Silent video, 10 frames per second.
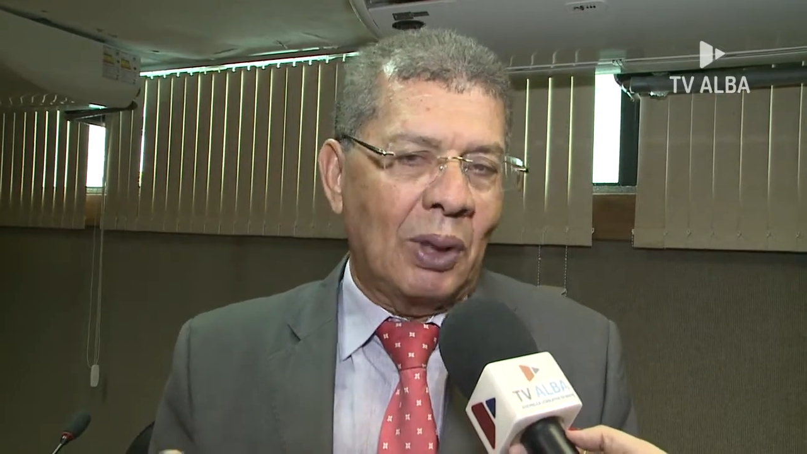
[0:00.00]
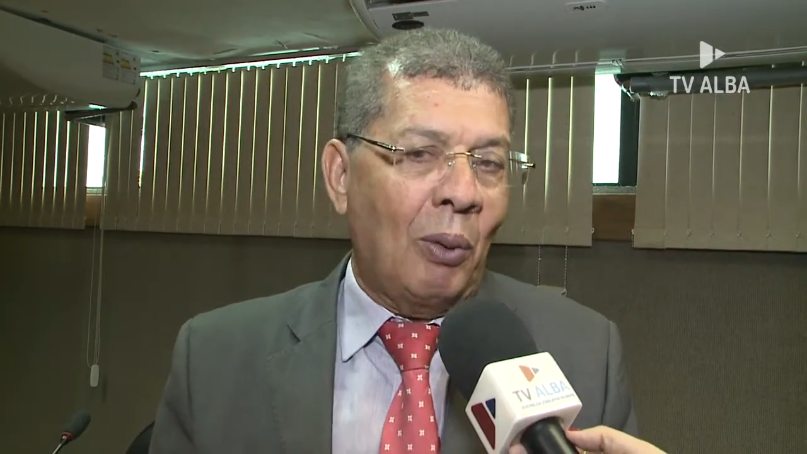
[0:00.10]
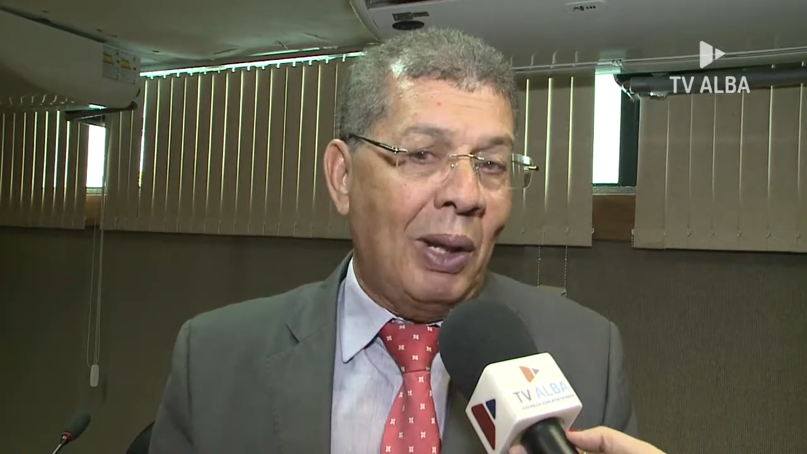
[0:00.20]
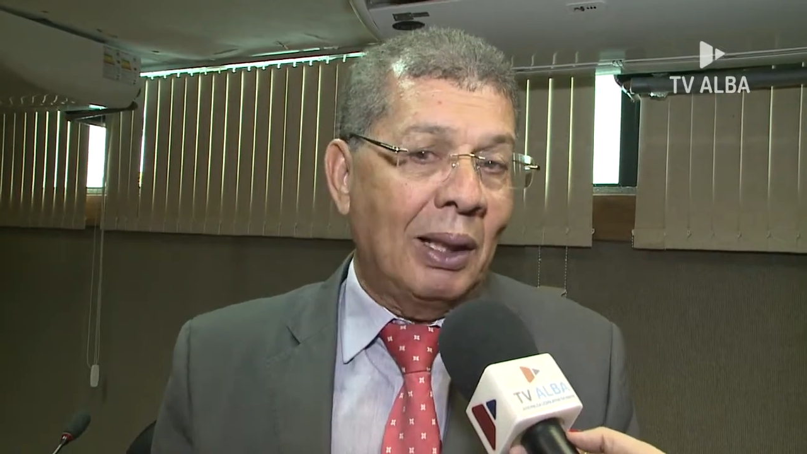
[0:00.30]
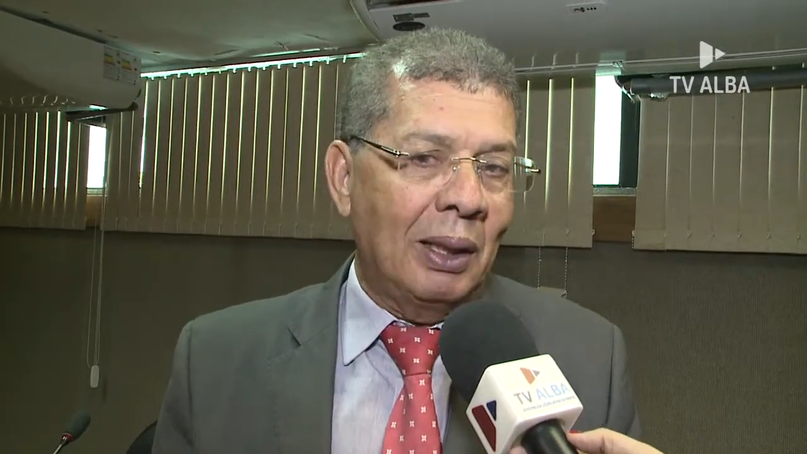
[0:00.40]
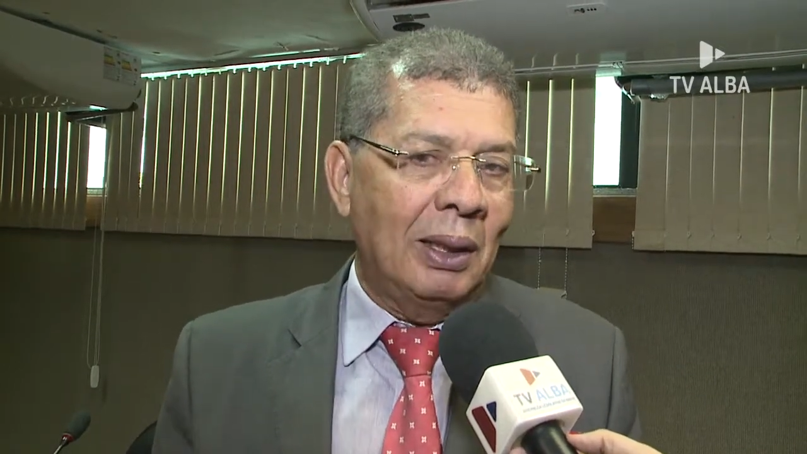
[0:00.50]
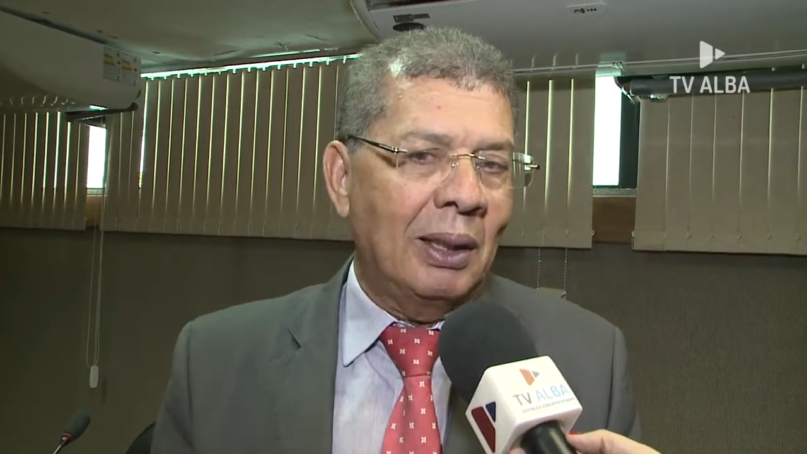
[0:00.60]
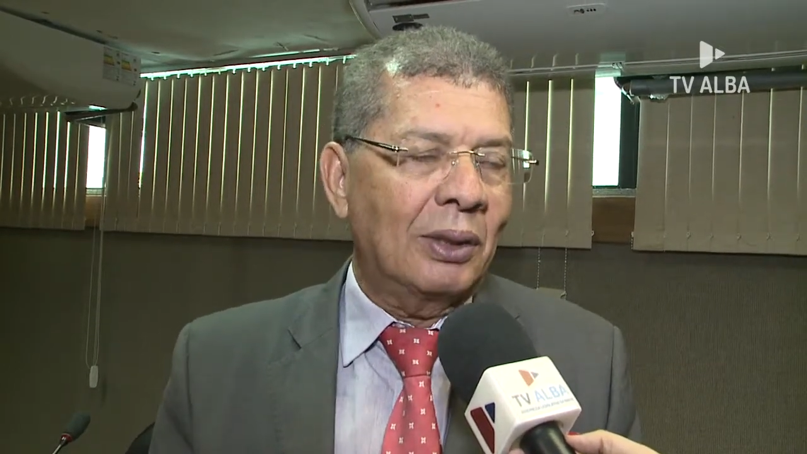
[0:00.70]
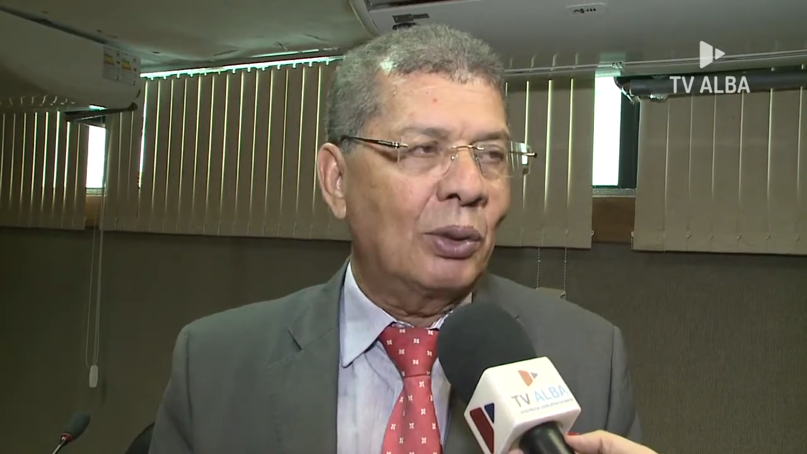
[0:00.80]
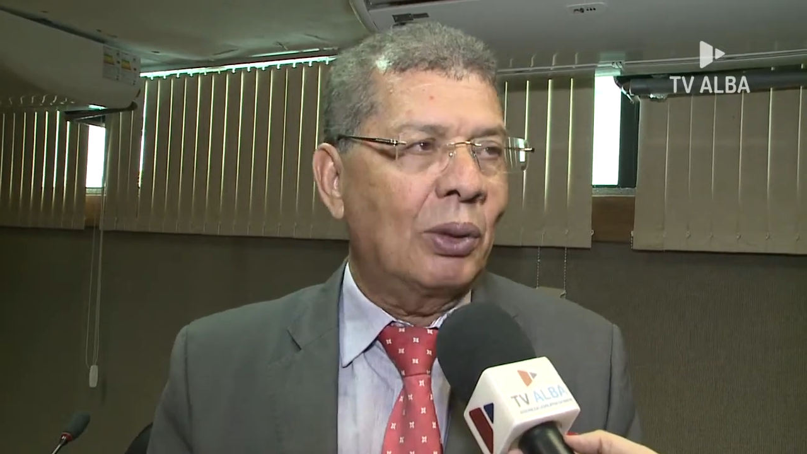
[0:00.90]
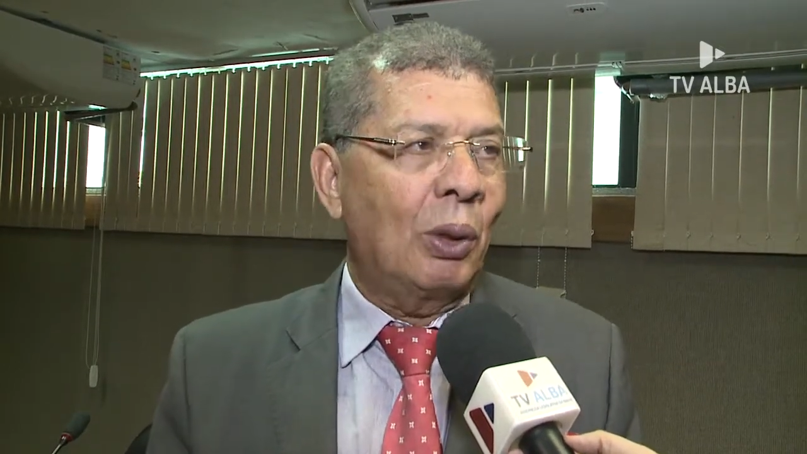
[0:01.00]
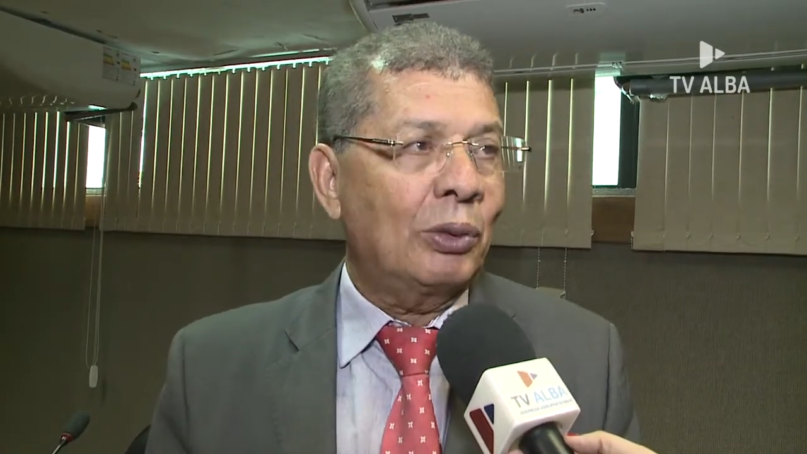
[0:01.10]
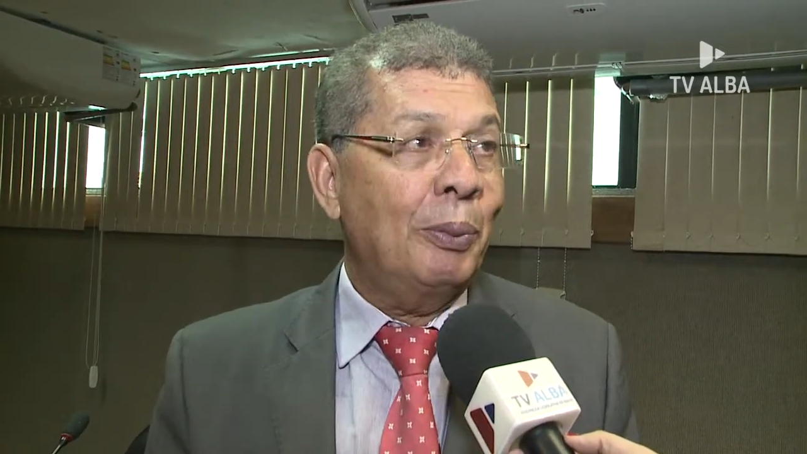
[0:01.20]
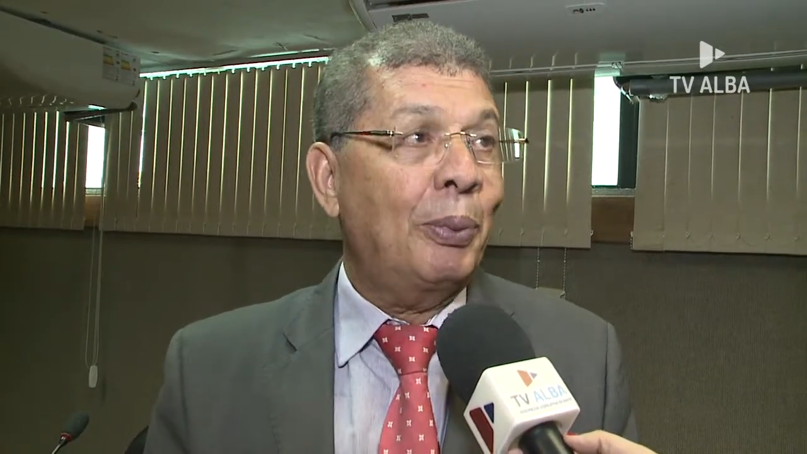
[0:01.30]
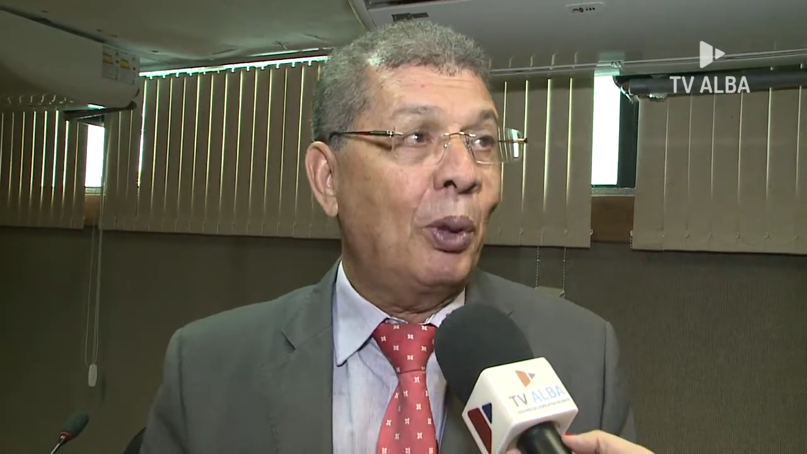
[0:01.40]
há, uma lei nacional
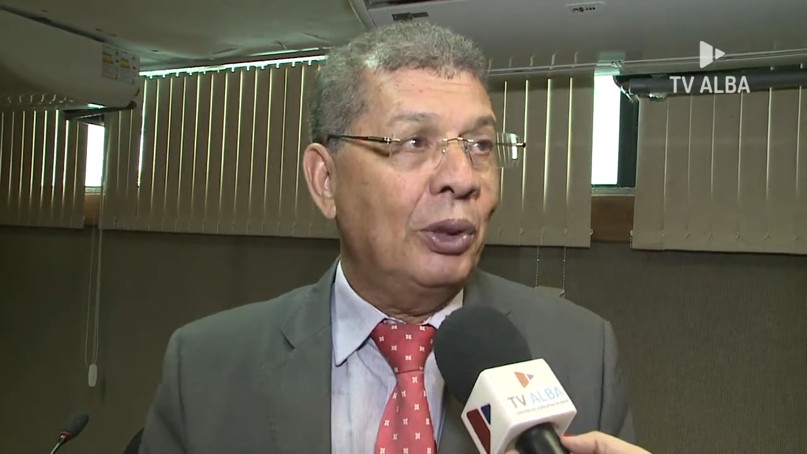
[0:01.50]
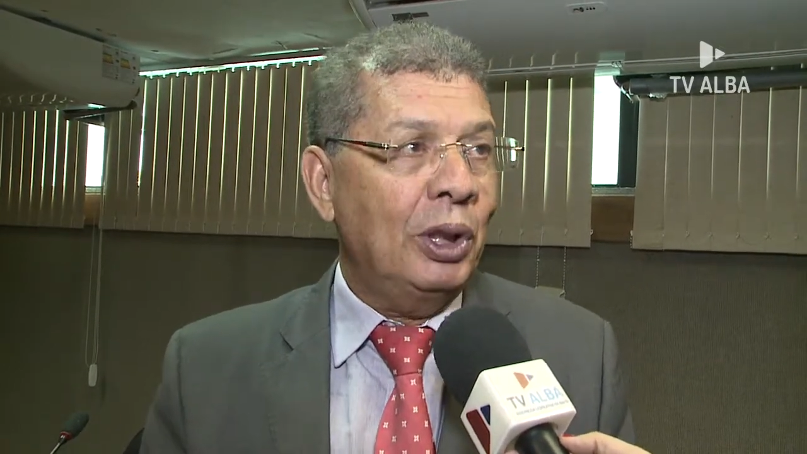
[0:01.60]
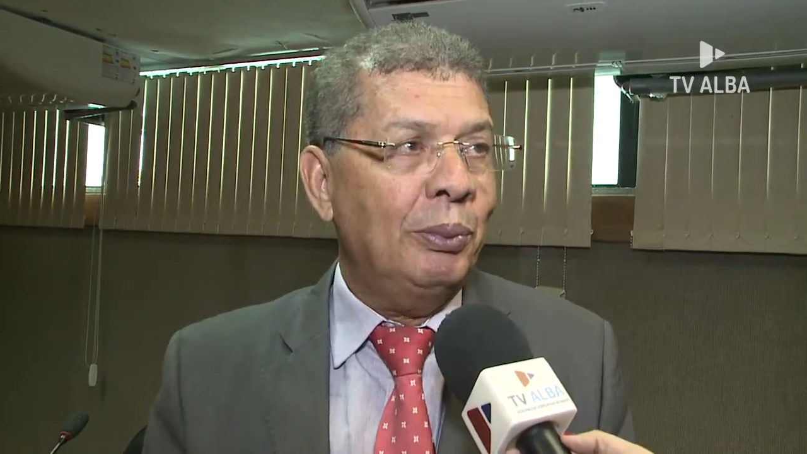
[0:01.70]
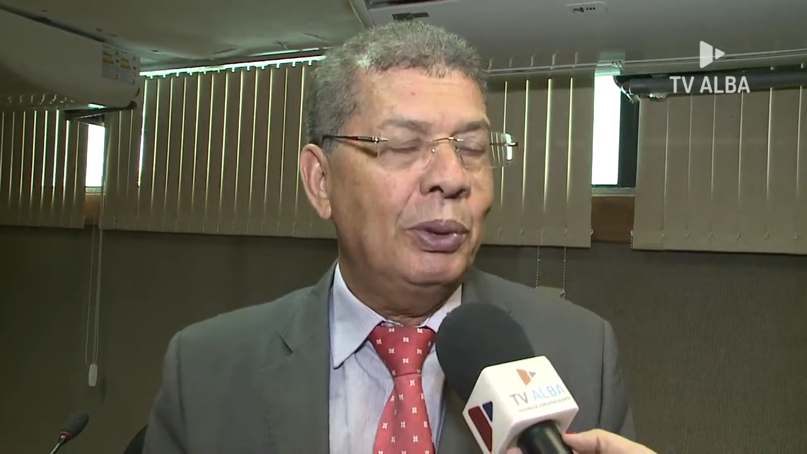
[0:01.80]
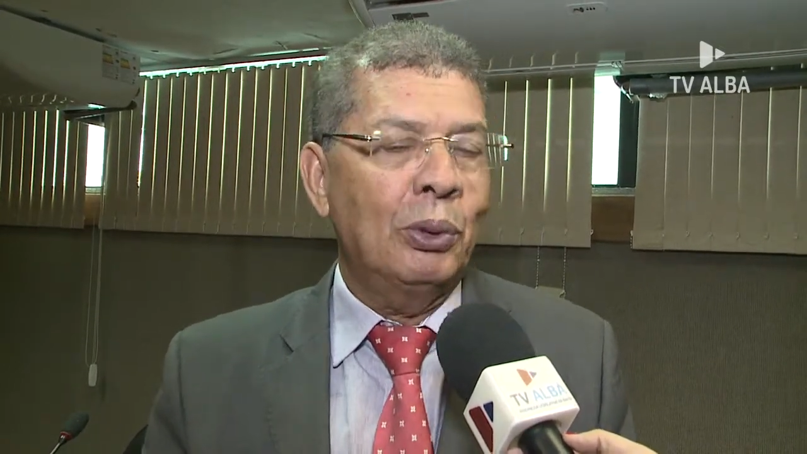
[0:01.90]
que proíbe